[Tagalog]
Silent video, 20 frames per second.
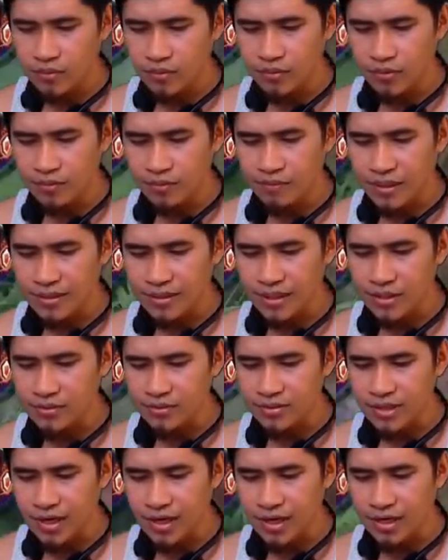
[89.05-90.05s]
Uy, patay to
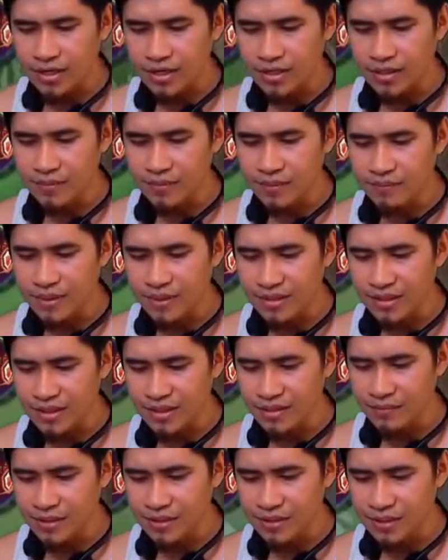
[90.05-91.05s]
sa akin naman. Patay
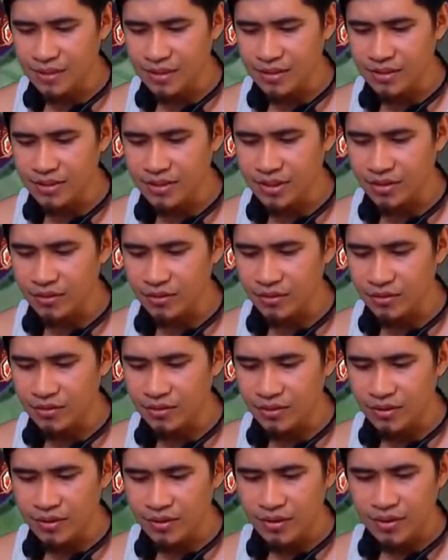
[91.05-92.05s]
naman, Gringer, oh.
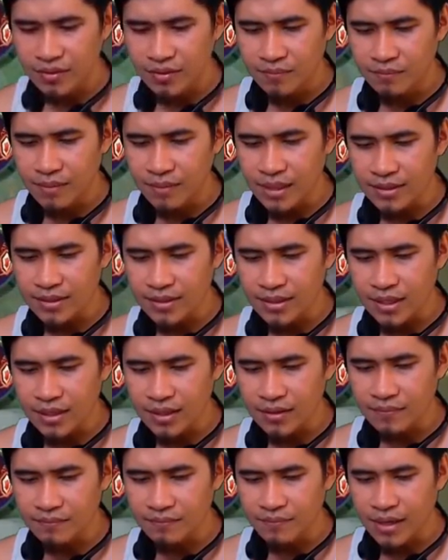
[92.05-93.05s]
Patay,
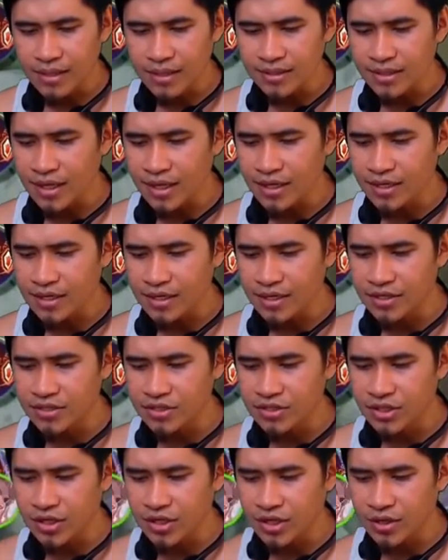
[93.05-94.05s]
patay,
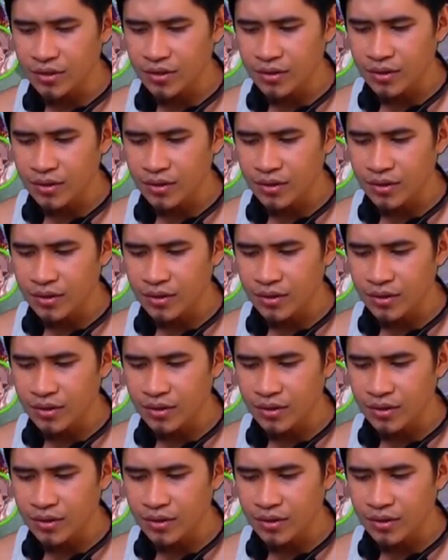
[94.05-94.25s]
Gringer.